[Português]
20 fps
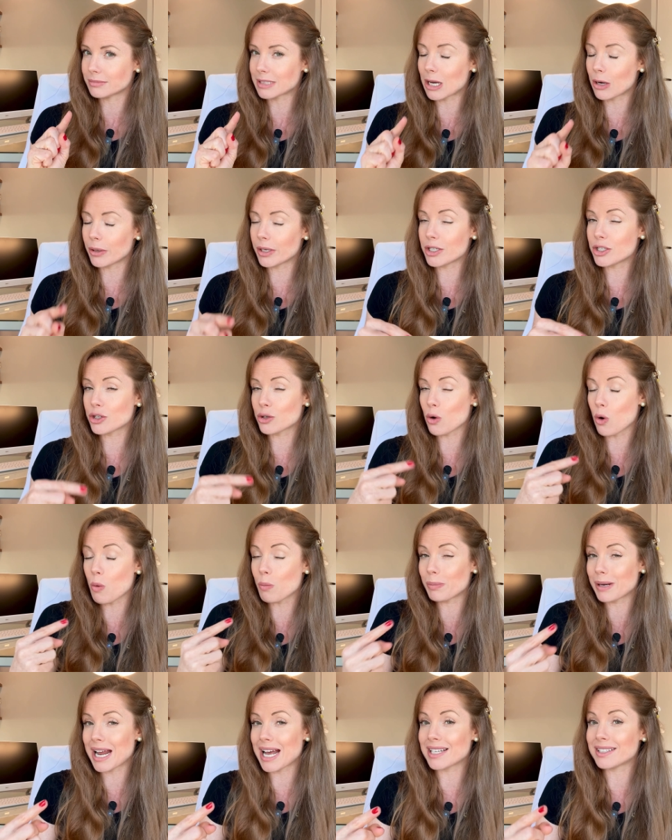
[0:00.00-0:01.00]
na hora de
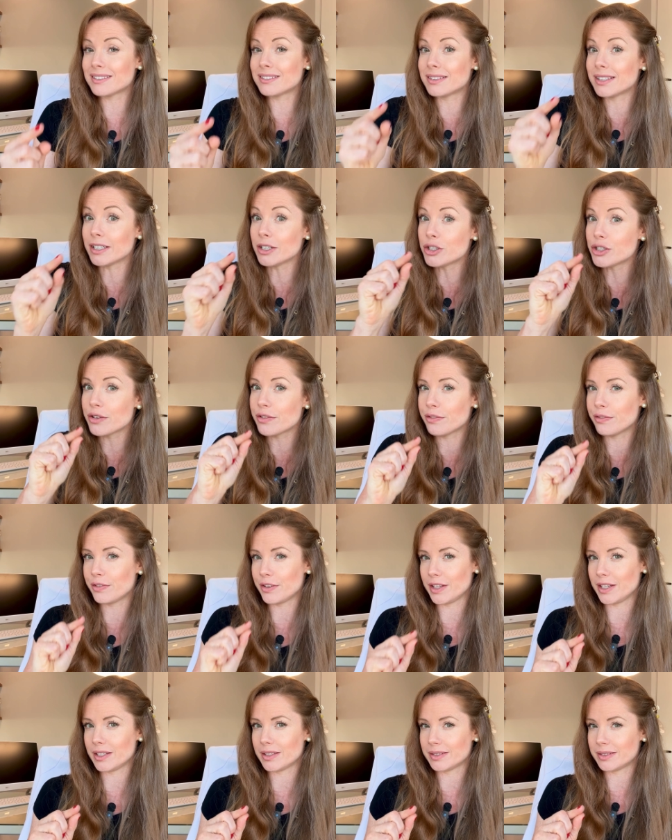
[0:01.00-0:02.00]
comprar,
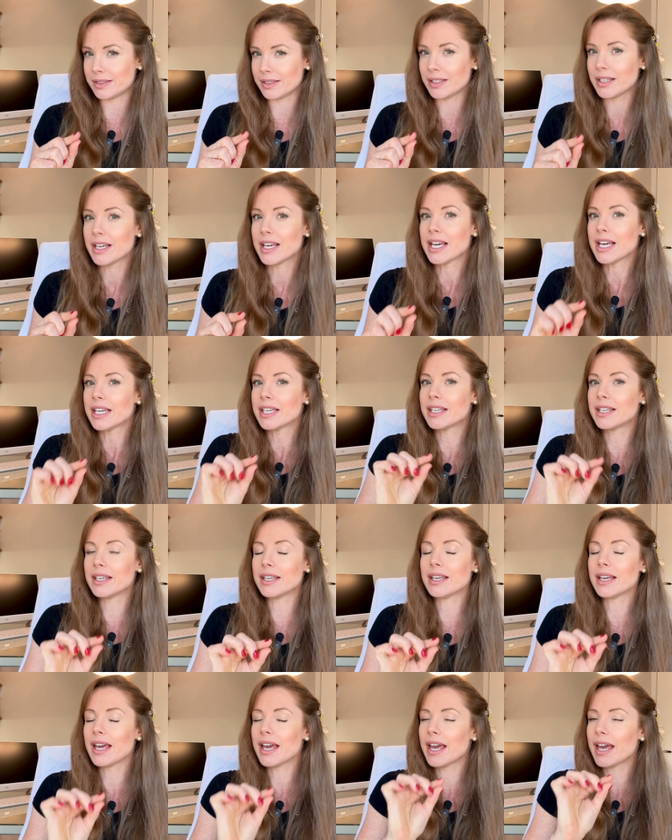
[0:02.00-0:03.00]
certifique-se
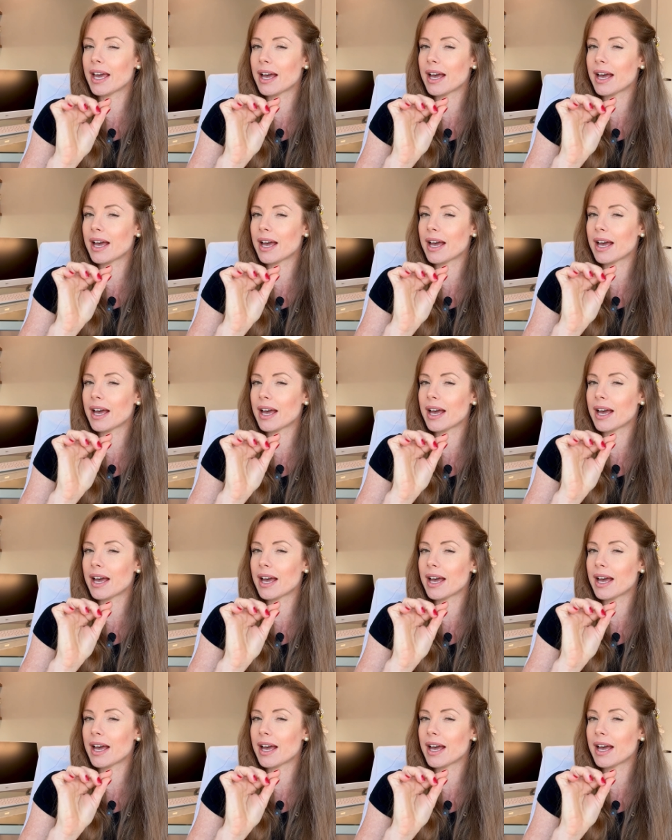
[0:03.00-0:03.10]
que